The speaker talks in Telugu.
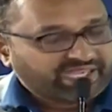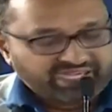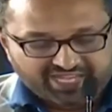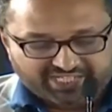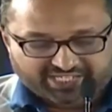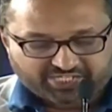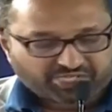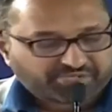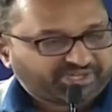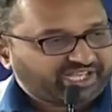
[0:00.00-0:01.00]
కిడ్నీ రీసెర్చ్
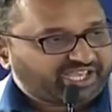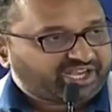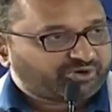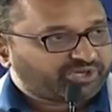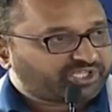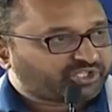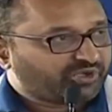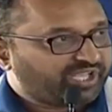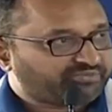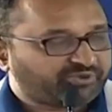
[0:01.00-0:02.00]
హాస్పిటల్ అయినా ఉండొచ్చు
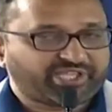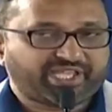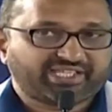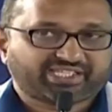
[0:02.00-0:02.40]
లేకపోతే